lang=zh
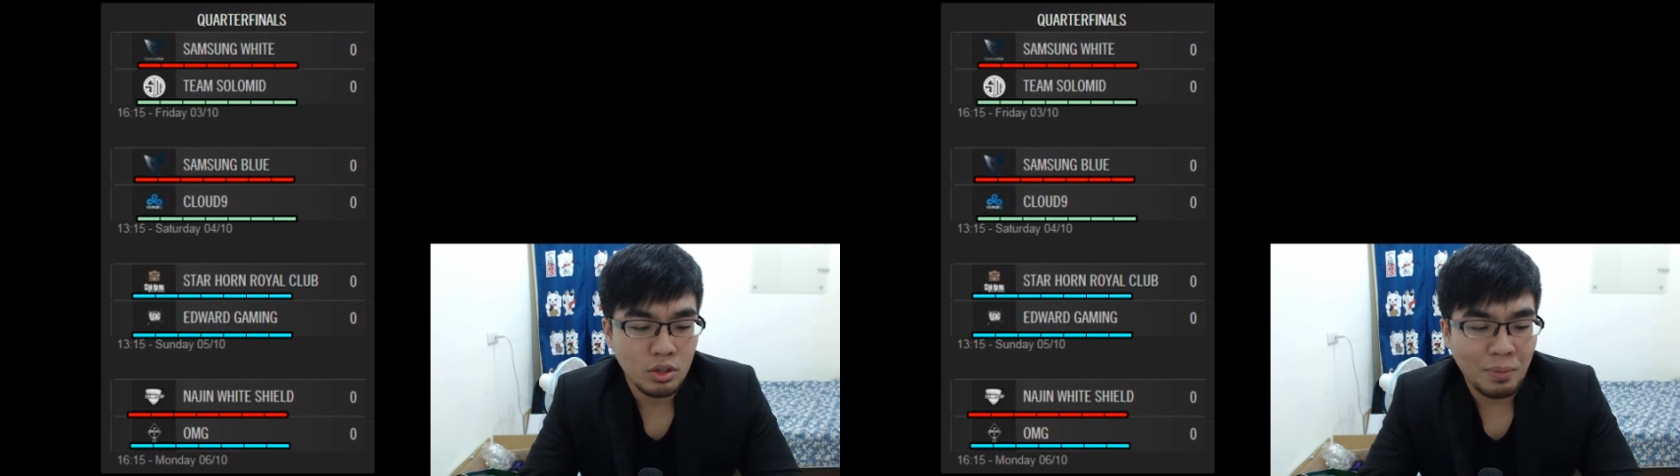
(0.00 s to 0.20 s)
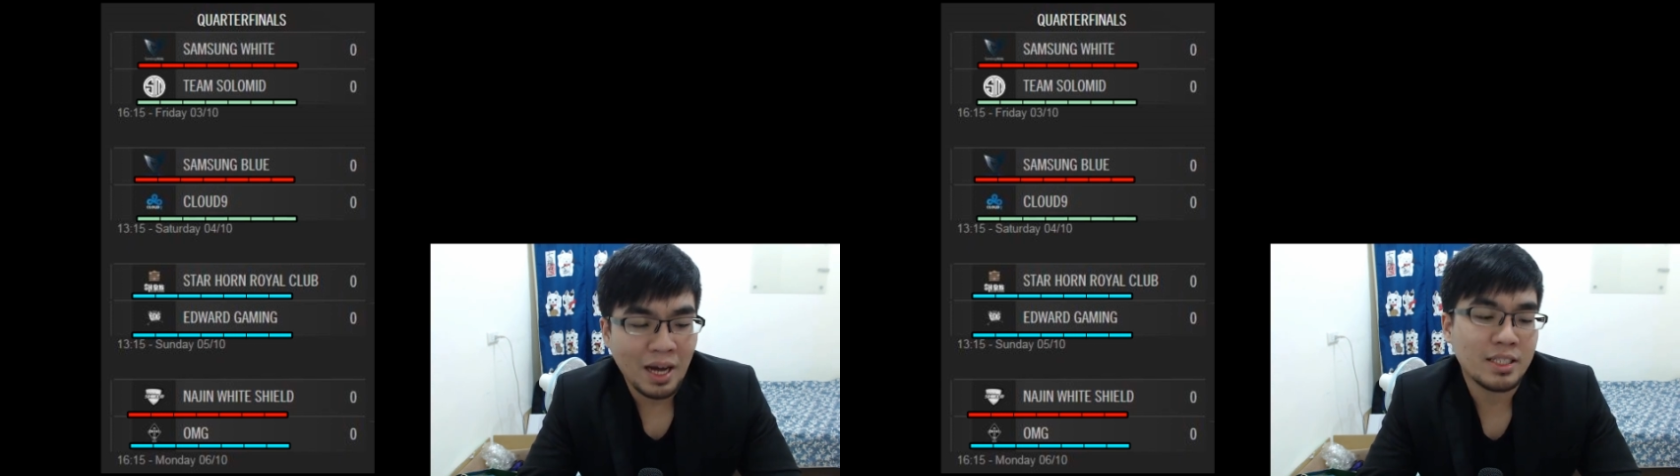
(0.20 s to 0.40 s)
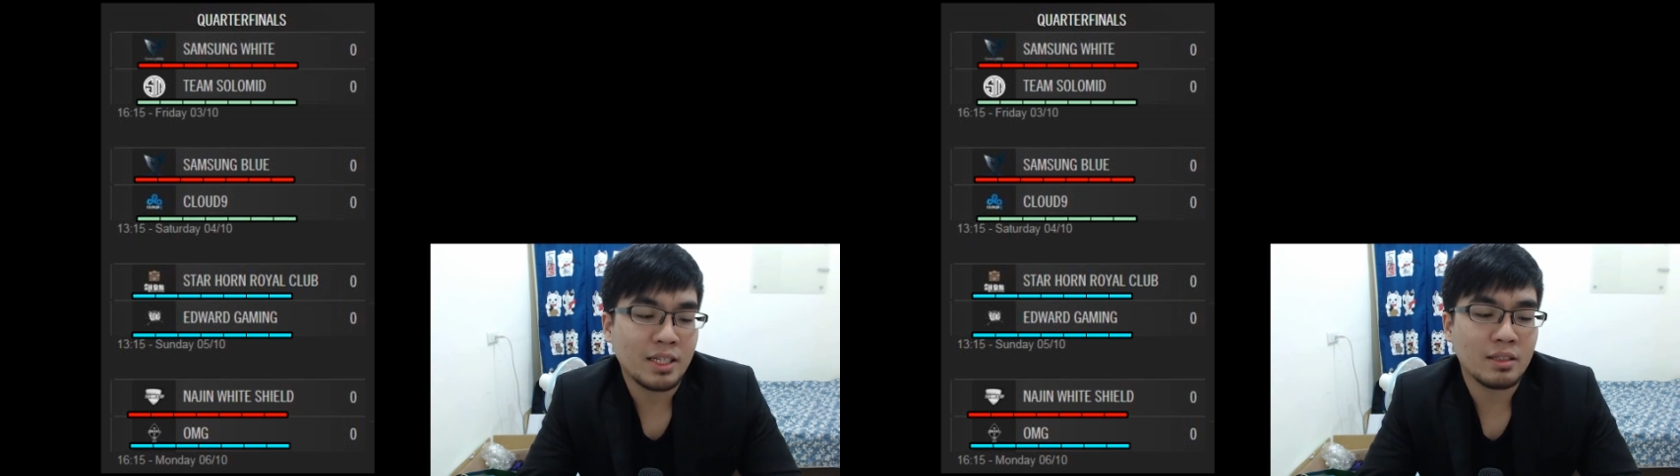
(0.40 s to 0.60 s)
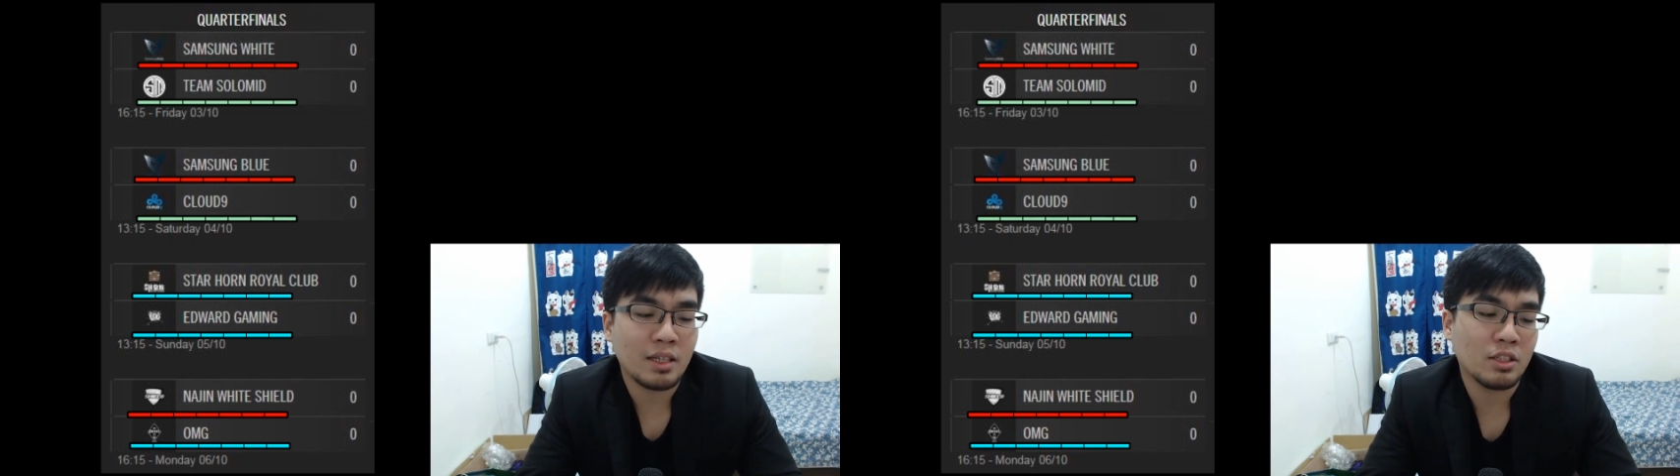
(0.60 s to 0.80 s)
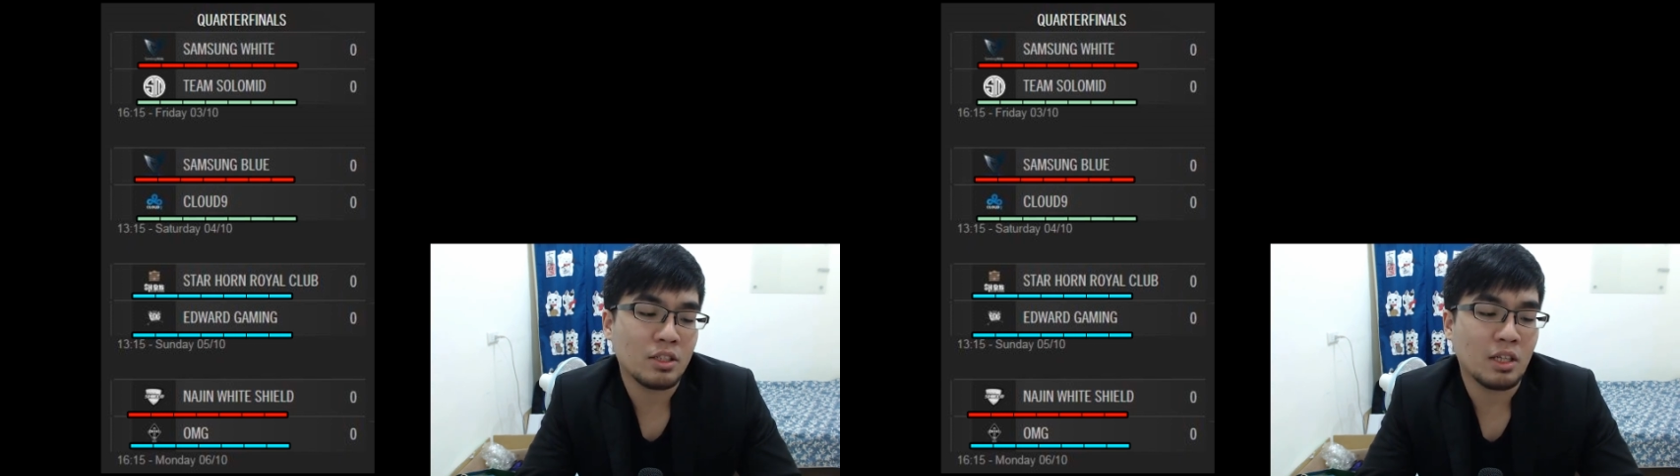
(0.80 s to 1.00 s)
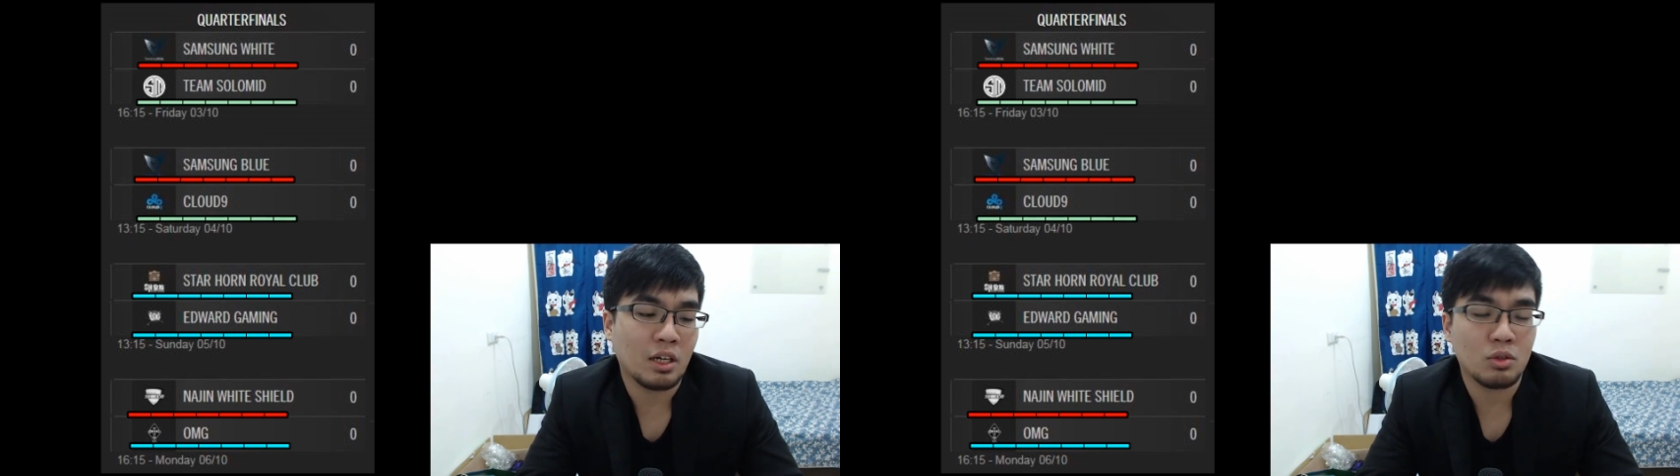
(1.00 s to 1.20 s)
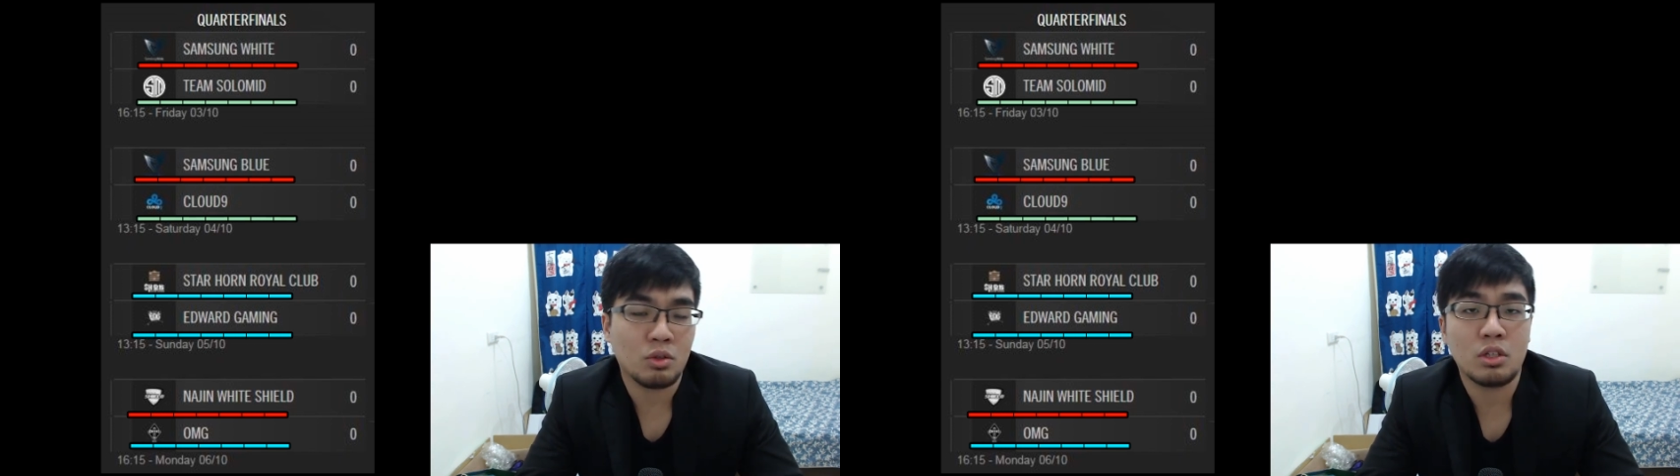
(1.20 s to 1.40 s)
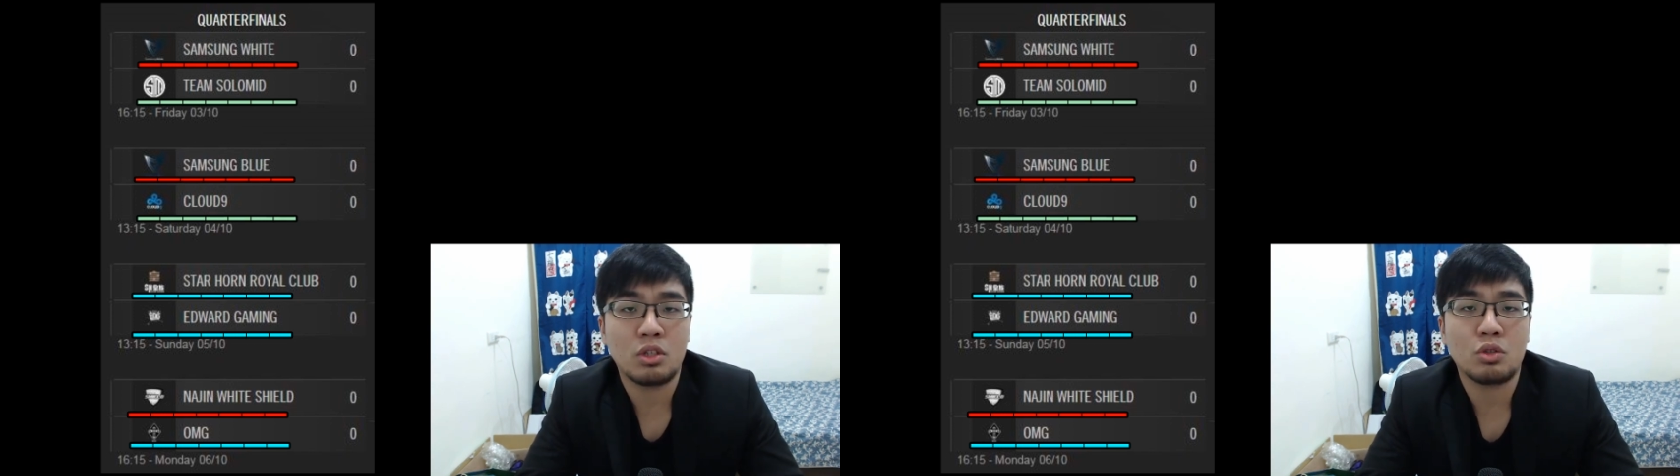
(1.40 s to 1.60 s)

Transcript: 八强赛事当中呢，